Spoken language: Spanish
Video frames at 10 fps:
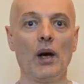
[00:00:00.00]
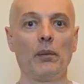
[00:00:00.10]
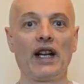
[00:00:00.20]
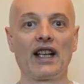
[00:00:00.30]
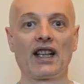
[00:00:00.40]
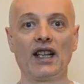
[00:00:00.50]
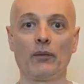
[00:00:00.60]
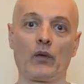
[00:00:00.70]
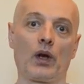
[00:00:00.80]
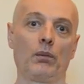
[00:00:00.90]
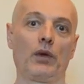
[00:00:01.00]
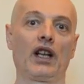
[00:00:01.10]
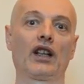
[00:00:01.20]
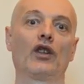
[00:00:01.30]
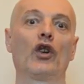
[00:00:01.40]
para que
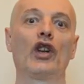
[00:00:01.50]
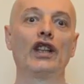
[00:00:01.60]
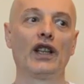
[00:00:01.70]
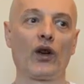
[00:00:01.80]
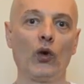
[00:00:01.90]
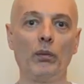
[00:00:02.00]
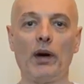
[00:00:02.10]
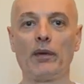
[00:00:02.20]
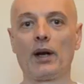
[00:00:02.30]
para que no nos interrumpan